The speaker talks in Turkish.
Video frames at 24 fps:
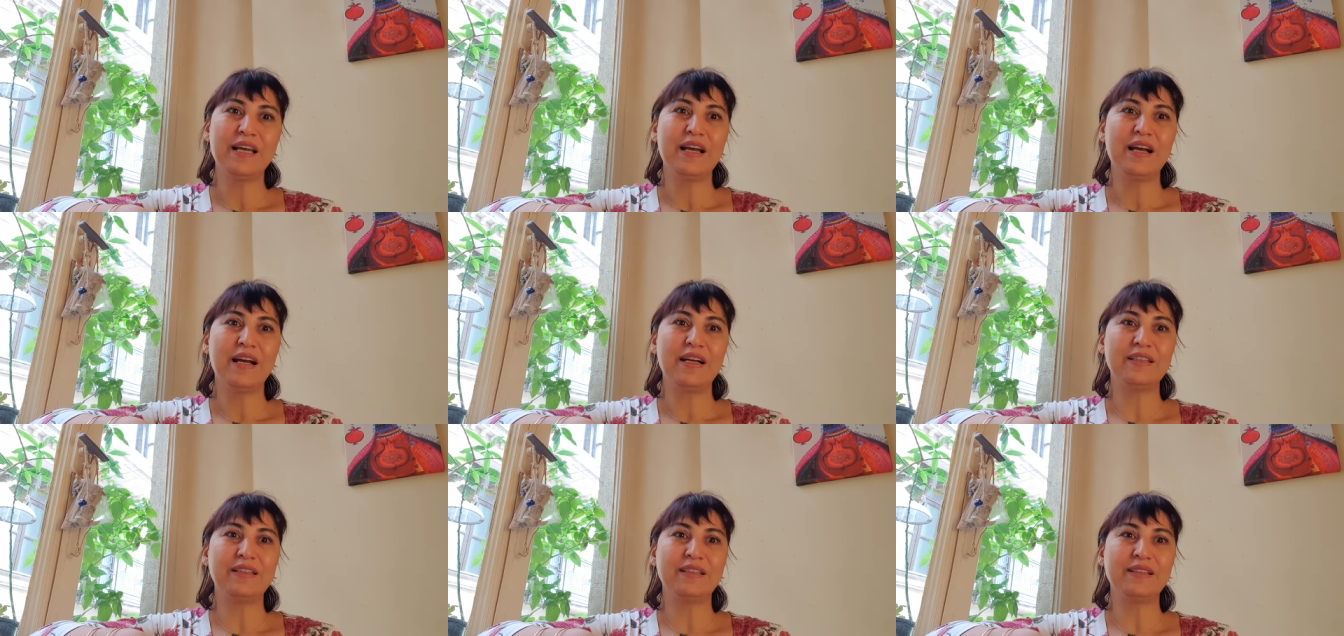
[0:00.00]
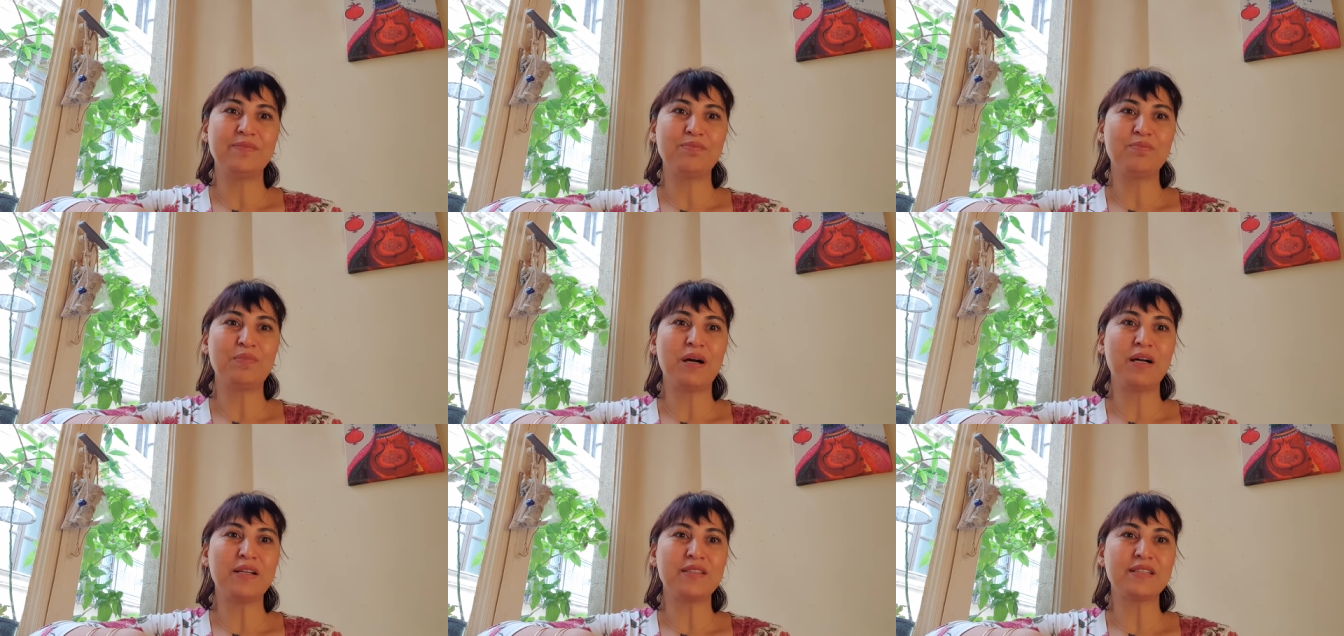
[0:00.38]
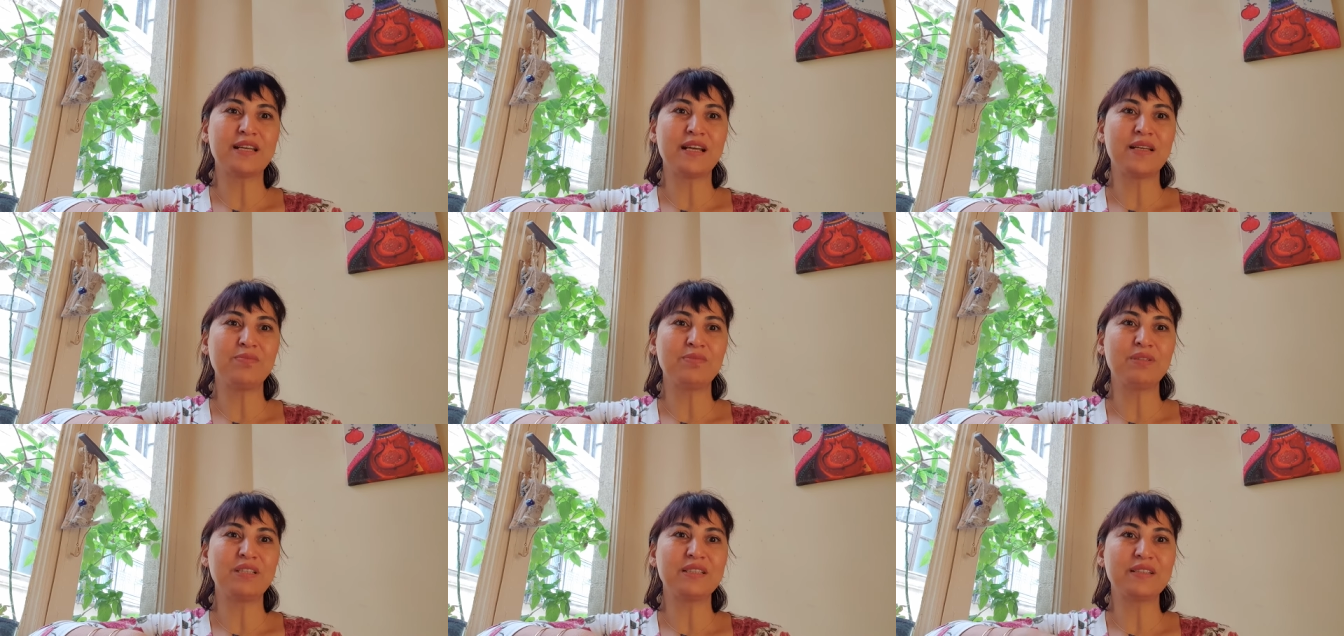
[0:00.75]
Hani
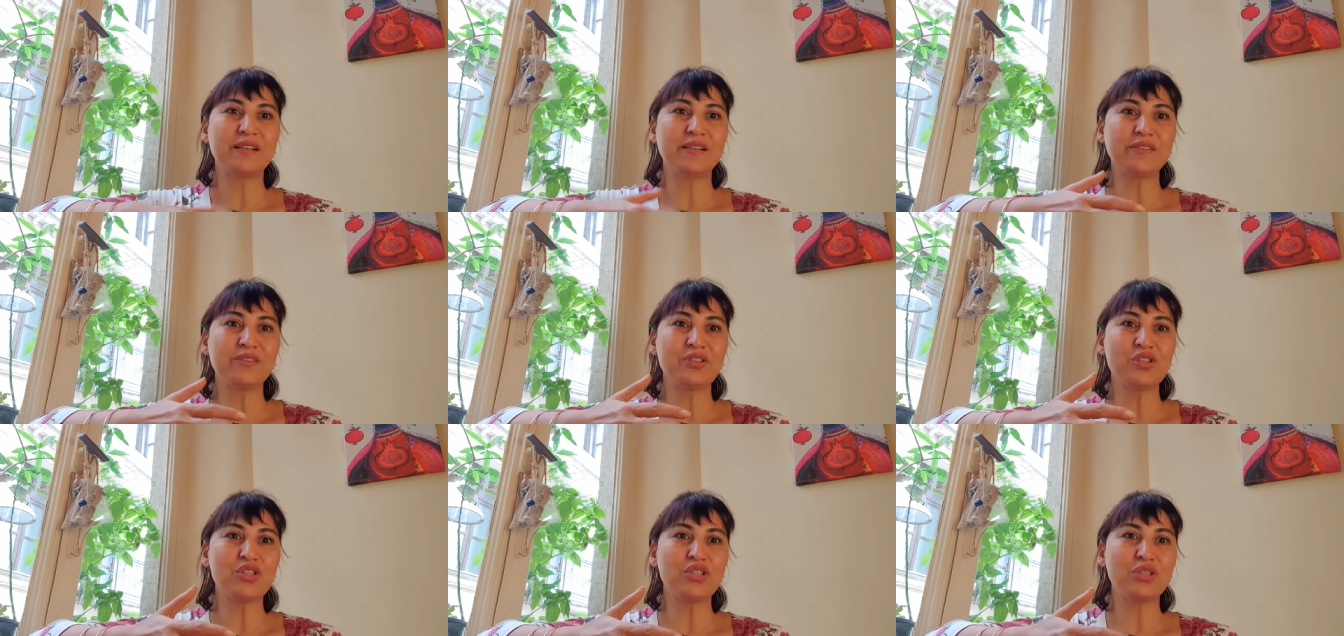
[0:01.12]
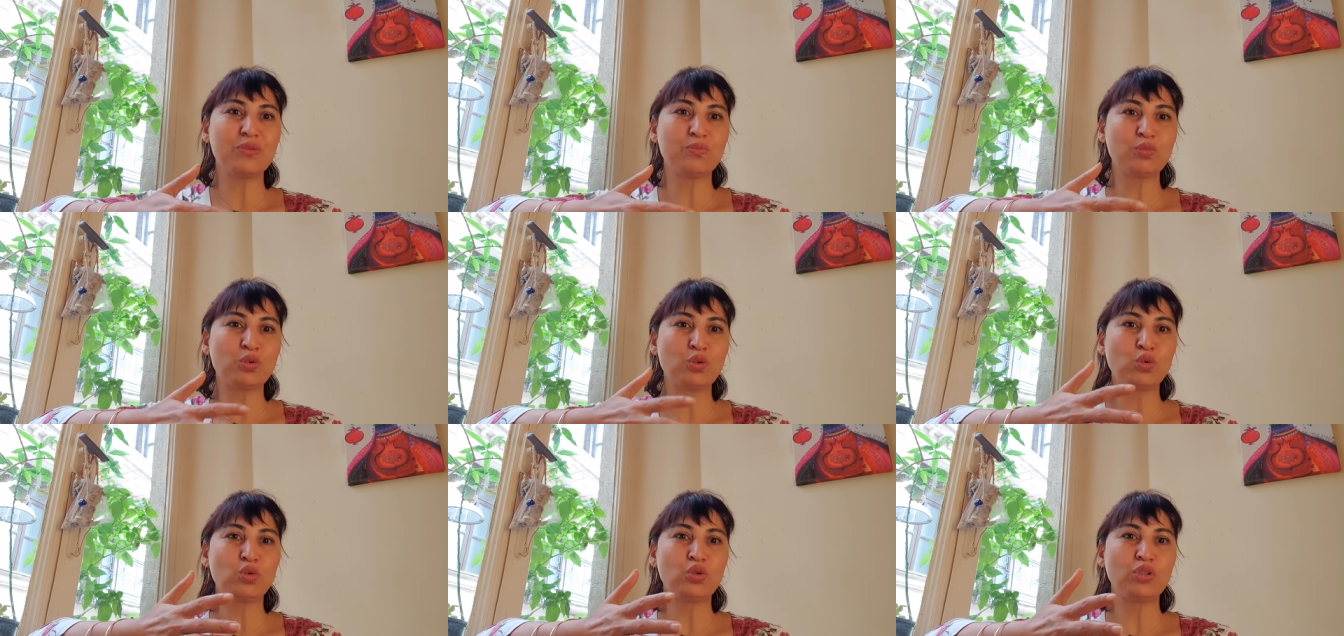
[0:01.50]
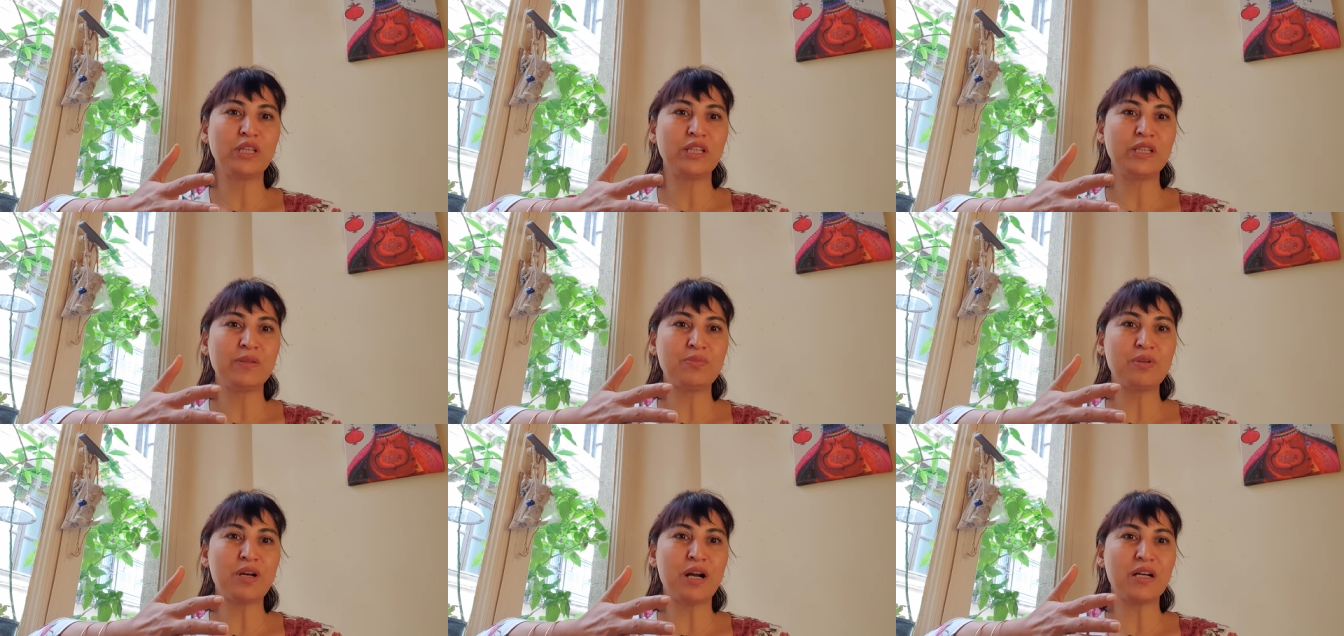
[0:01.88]
bazen biz alıştığımız
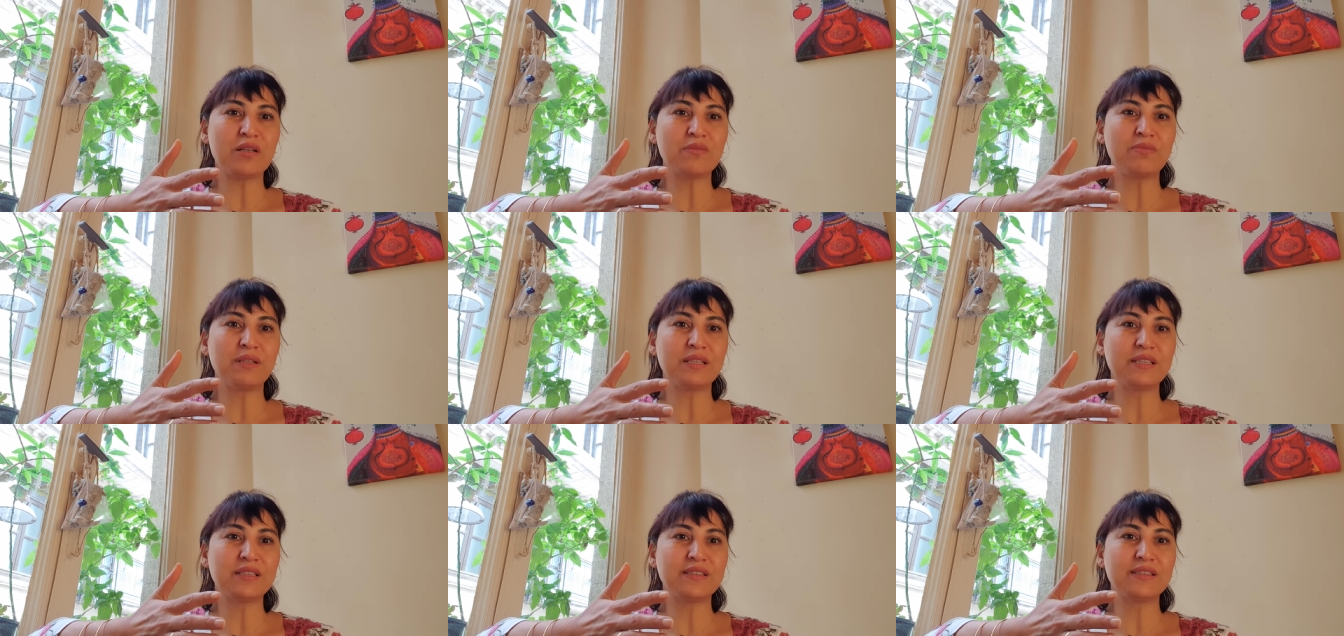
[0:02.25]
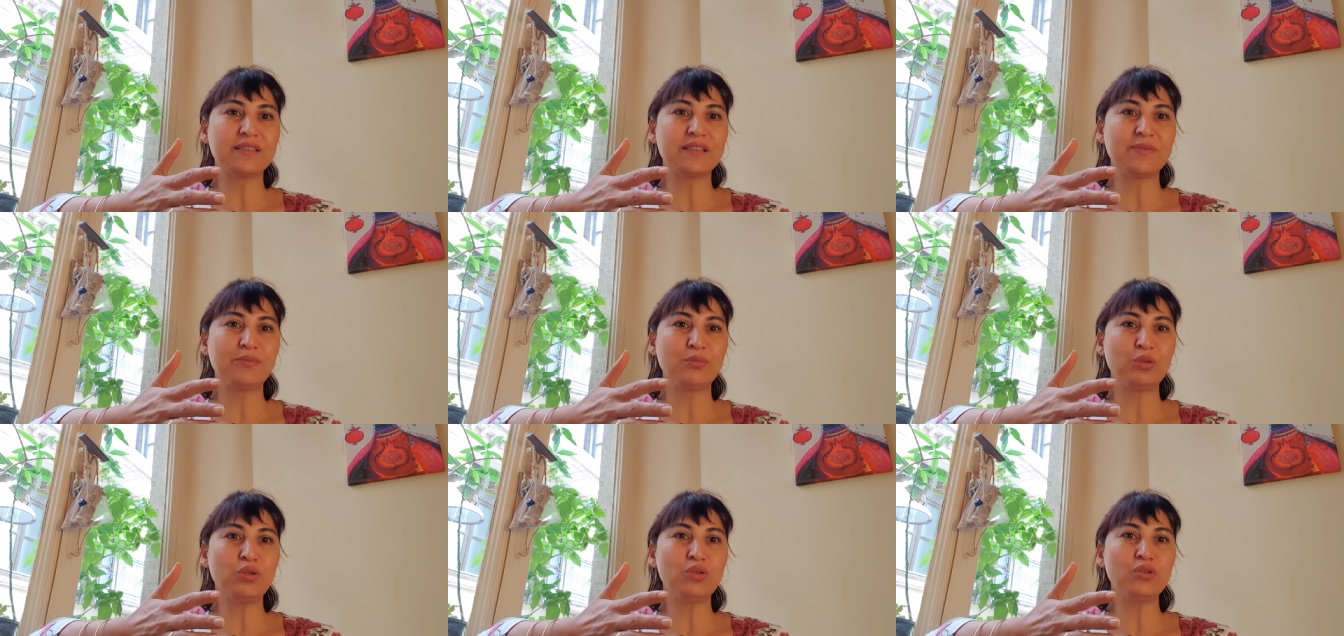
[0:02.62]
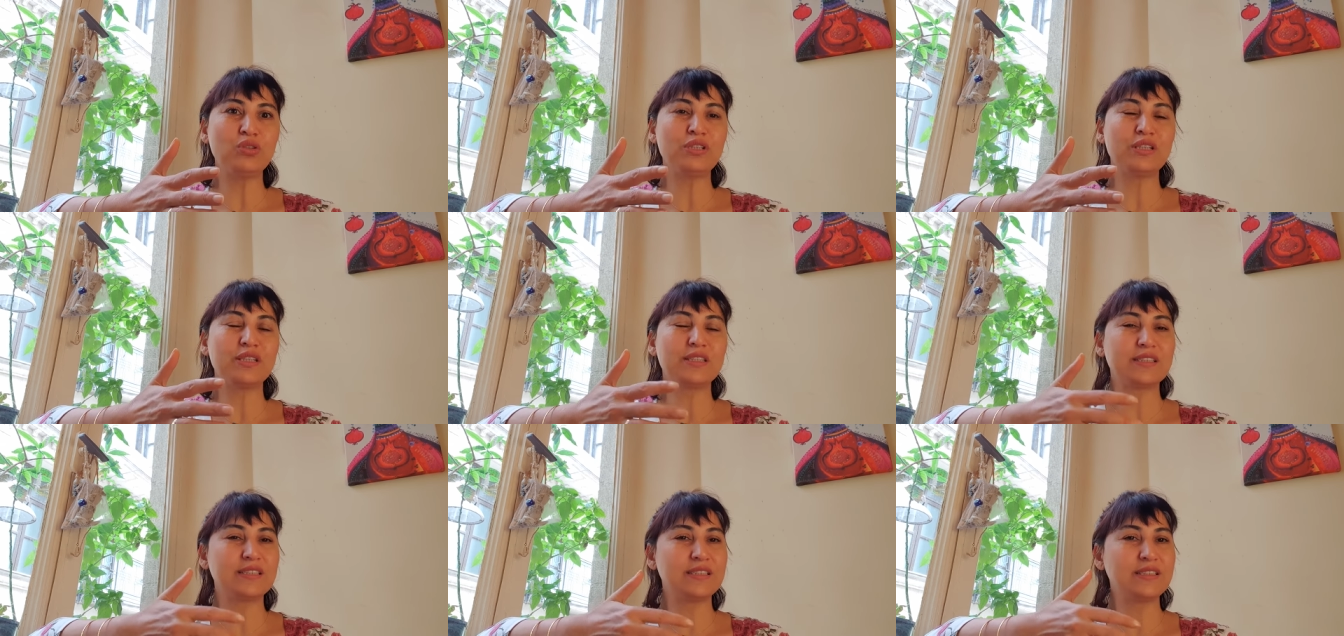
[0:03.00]
düzeni bırakmak istemiyoruz
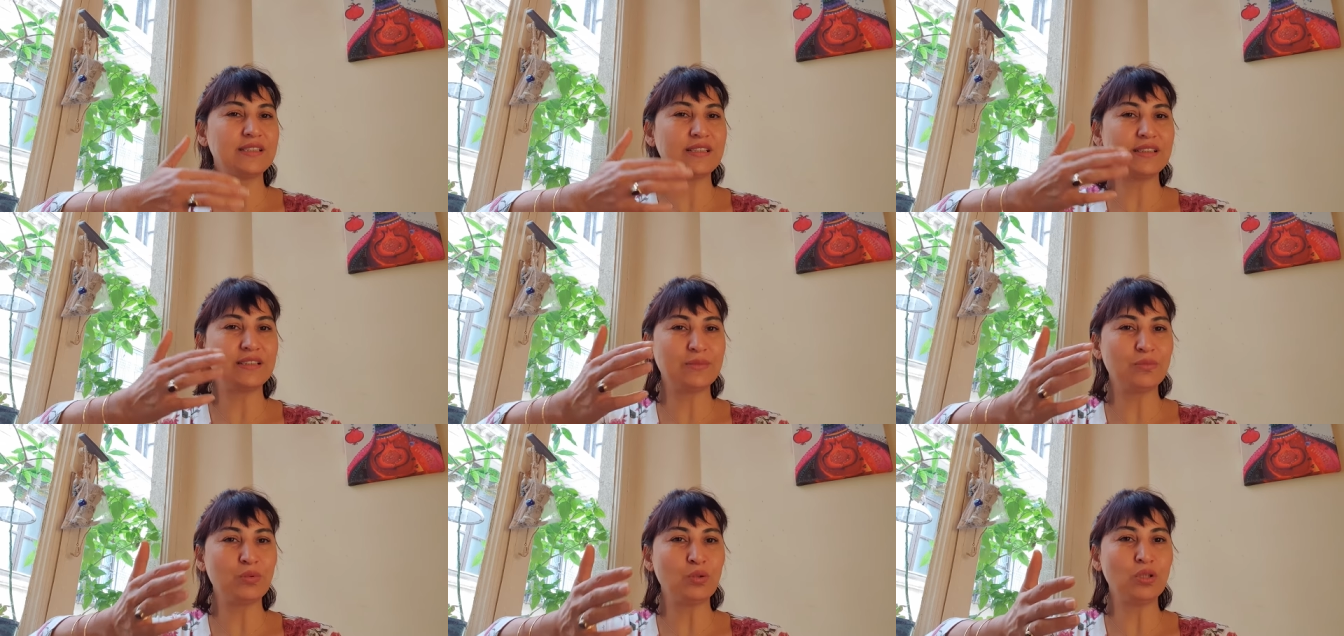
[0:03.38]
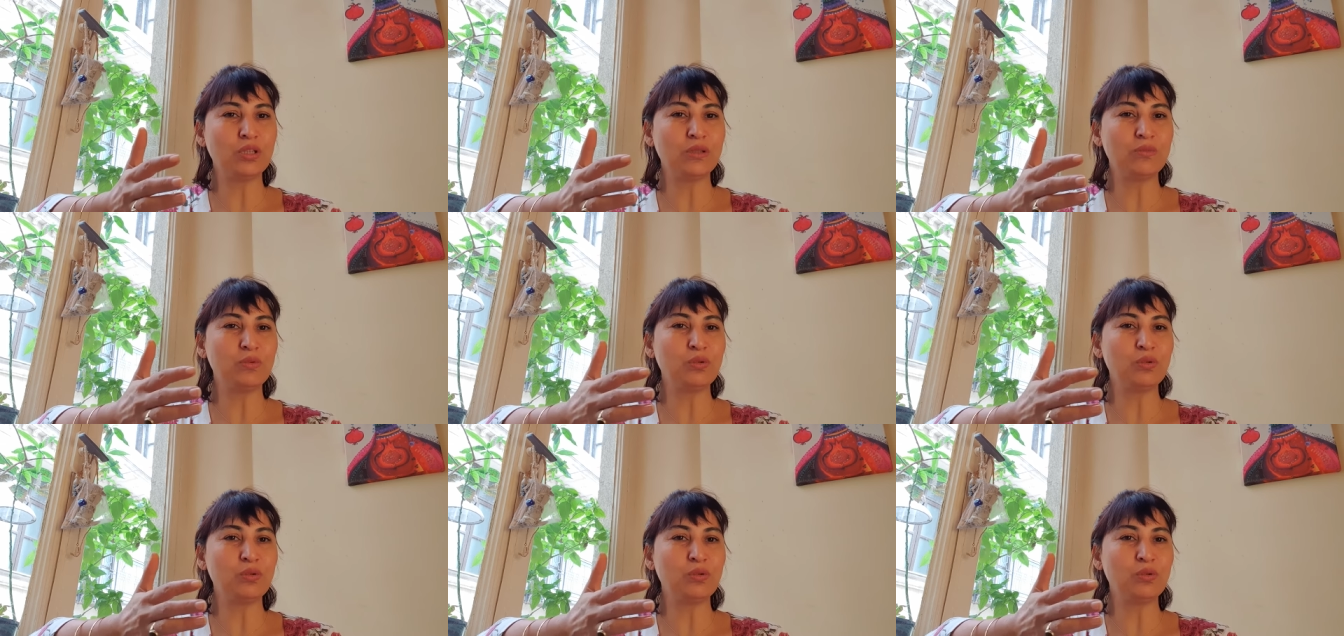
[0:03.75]
ya sizde de böyle